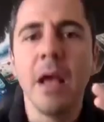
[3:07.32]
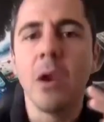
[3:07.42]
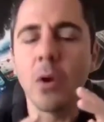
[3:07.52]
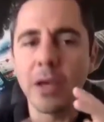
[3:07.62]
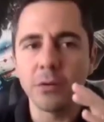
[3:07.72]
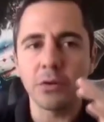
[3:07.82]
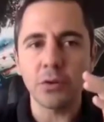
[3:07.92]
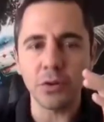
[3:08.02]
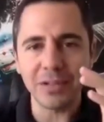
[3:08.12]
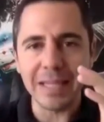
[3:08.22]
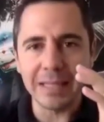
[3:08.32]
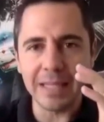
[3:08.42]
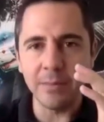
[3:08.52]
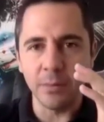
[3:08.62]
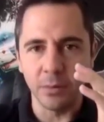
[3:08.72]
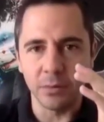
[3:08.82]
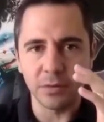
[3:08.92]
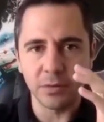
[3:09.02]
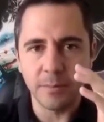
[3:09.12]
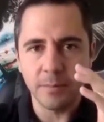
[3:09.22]
que lo que nosotros
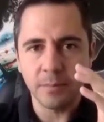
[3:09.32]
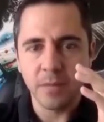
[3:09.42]
sentimos,